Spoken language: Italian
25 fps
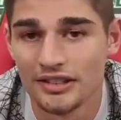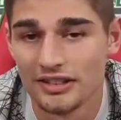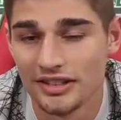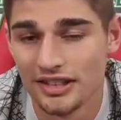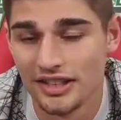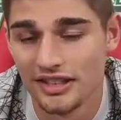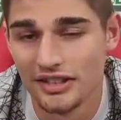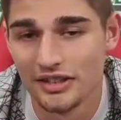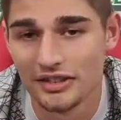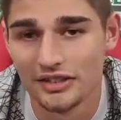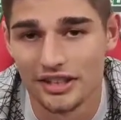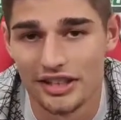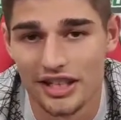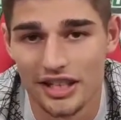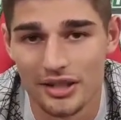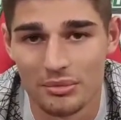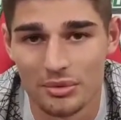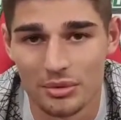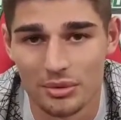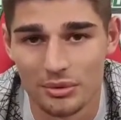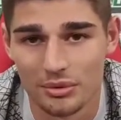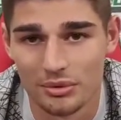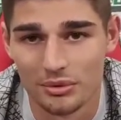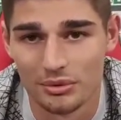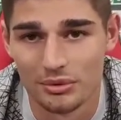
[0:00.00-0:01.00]
Sì, io sarei
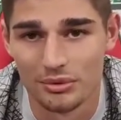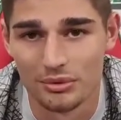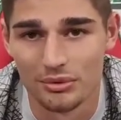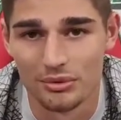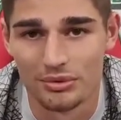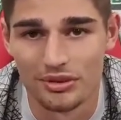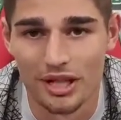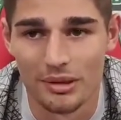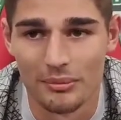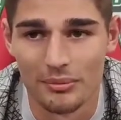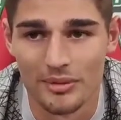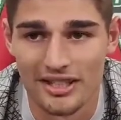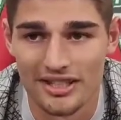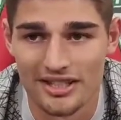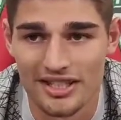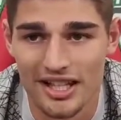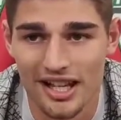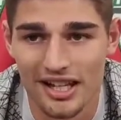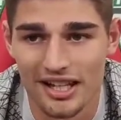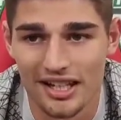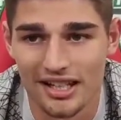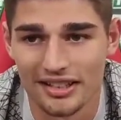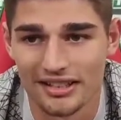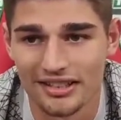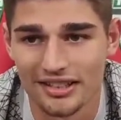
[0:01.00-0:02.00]
più una
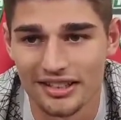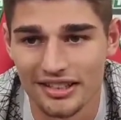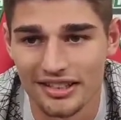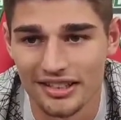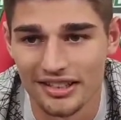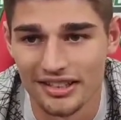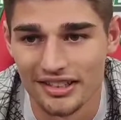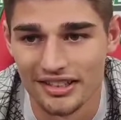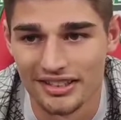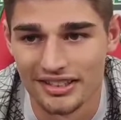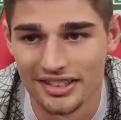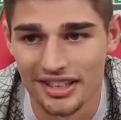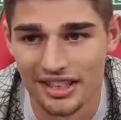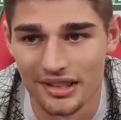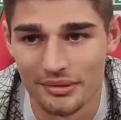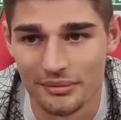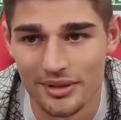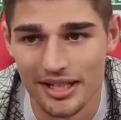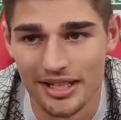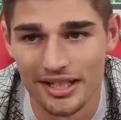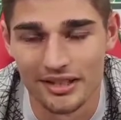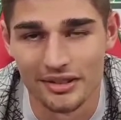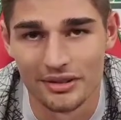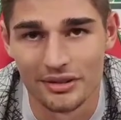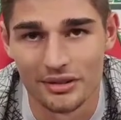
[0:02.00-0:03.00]
mezzala di
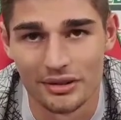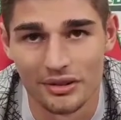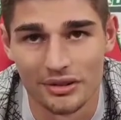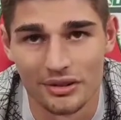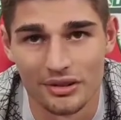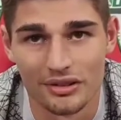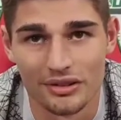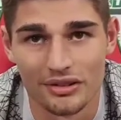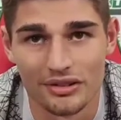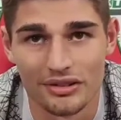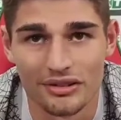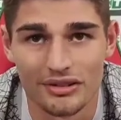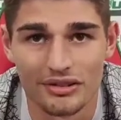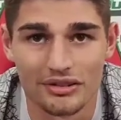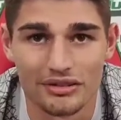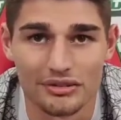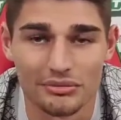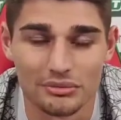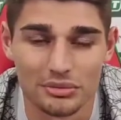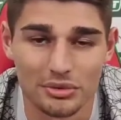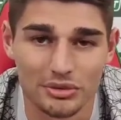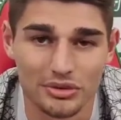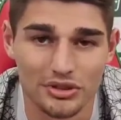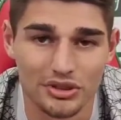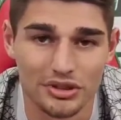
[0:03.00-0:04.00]
inserimento,
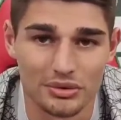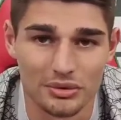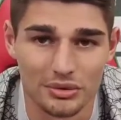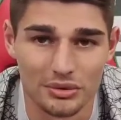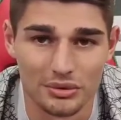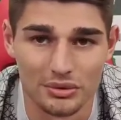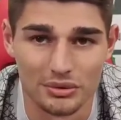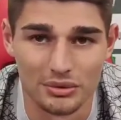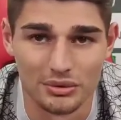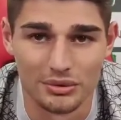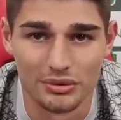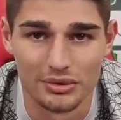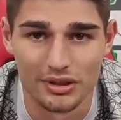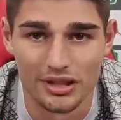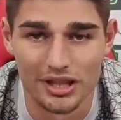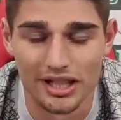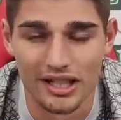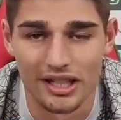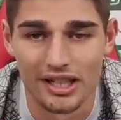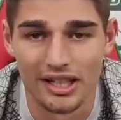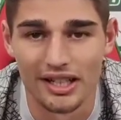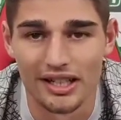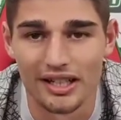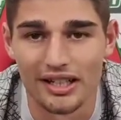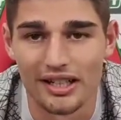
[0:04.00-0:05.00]
più di
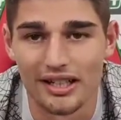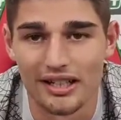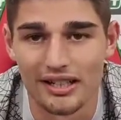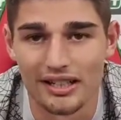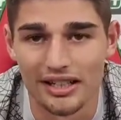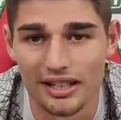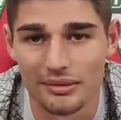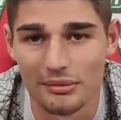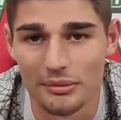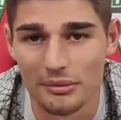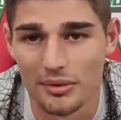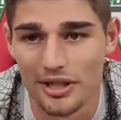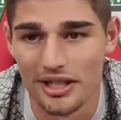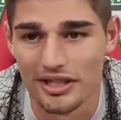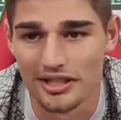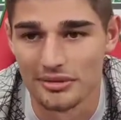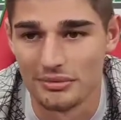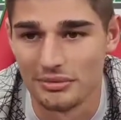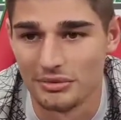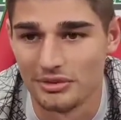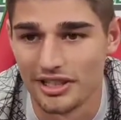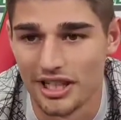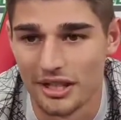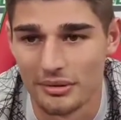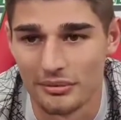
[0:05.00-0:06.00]
struttura, che mi piace
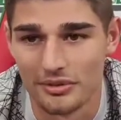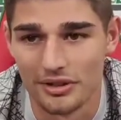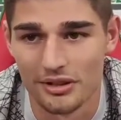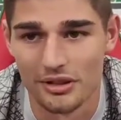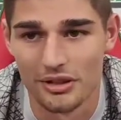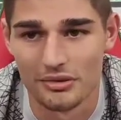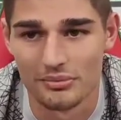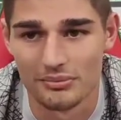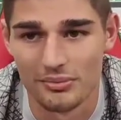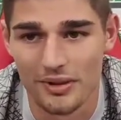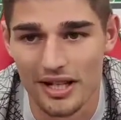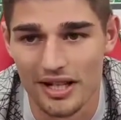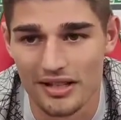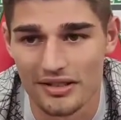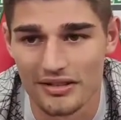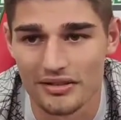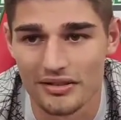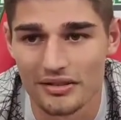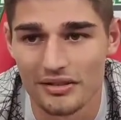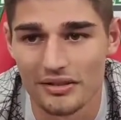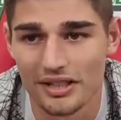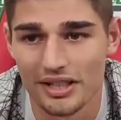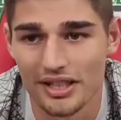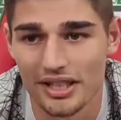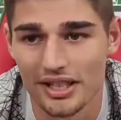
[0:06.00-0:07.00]
buttarmi nello
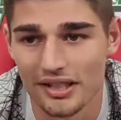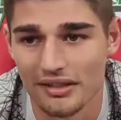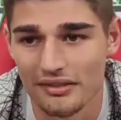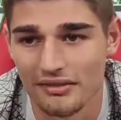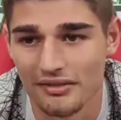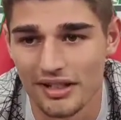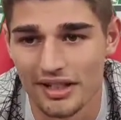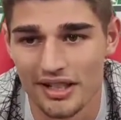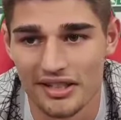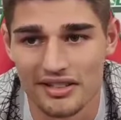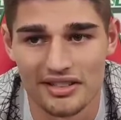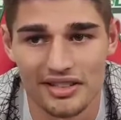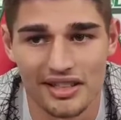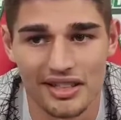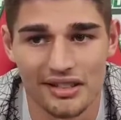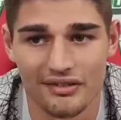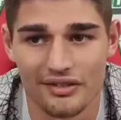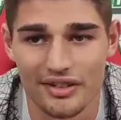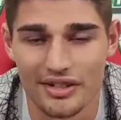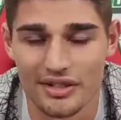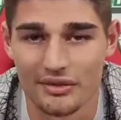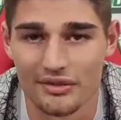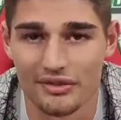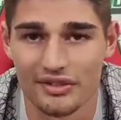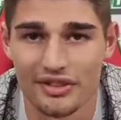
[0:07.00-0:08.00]
spazio e fare sia la
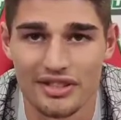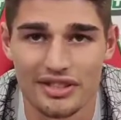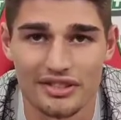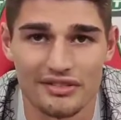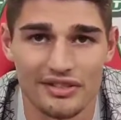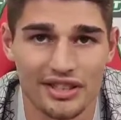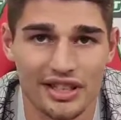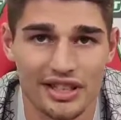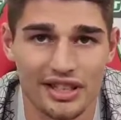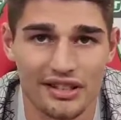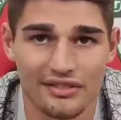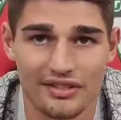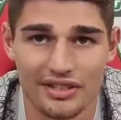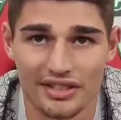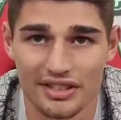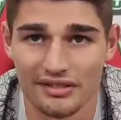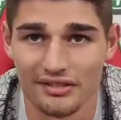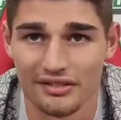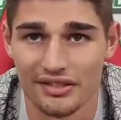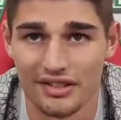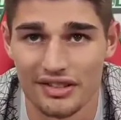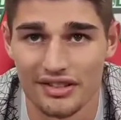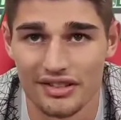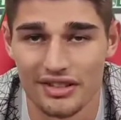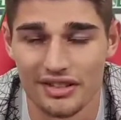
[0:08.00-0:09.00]
fase offensiva che la fase
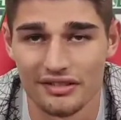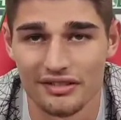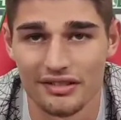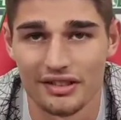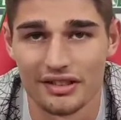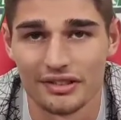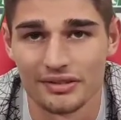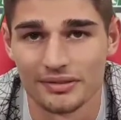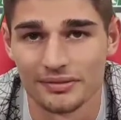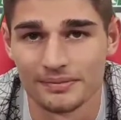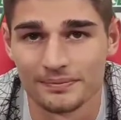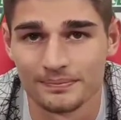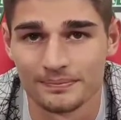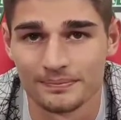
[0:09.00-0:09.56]
difensiva.